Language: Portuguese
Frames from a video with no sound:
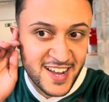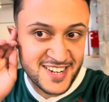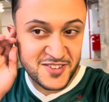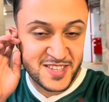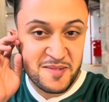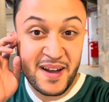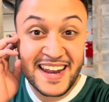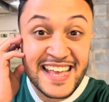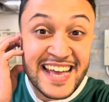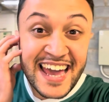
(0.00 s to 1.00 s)
Não tem mais
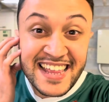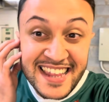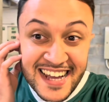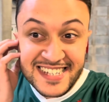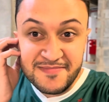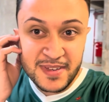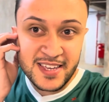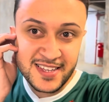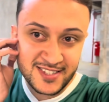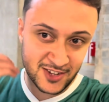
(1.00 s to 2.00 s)
ninguém atrás de
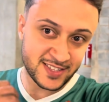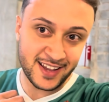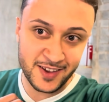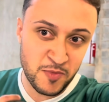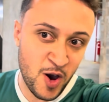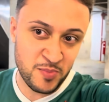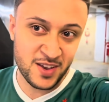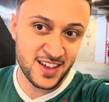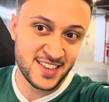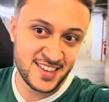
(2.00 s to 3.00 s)
mim. Só tá aí meu
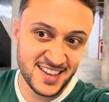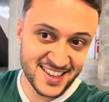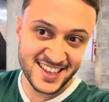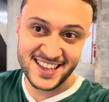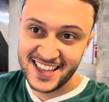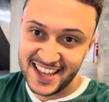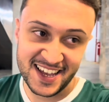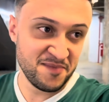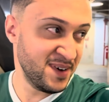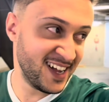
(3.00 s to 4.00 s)
amigo aqui.
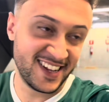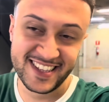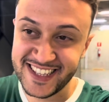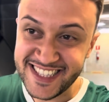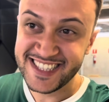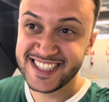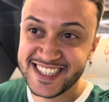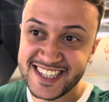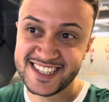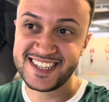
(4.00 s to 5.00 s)
Mano,
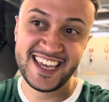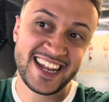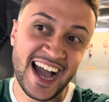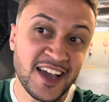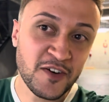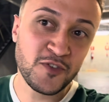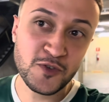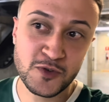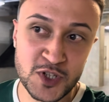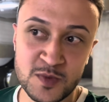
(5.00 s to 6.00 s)
Será que eu fui
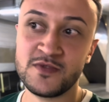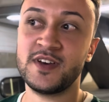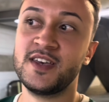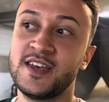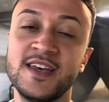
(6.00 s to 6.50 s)
o último, velho?